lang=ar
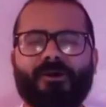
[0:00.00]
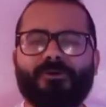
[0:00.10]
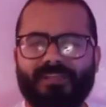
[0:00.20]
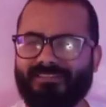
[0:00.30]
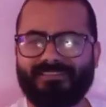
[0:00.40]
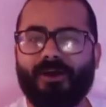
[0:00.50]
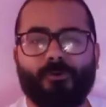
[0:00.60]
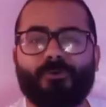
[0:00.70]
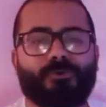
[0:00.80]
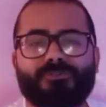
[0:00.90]
يا وداد يا
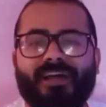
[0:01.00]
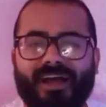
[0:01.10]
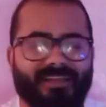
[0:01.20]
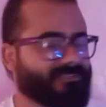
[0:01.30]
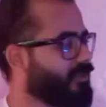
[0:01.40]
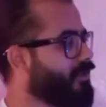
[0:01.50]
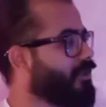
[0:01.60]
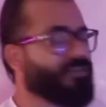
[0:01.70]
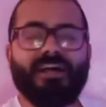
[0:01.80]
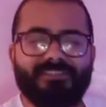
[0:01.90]
وداد
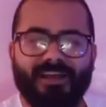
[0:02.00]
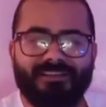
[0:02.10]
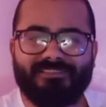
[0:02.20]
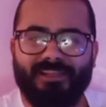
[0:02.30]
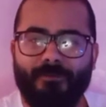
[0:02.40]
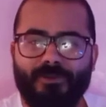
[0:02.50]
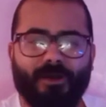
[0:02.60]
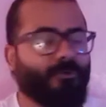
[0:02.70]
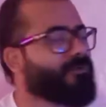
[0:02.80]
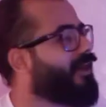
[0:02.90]
ياض يا اسلام يا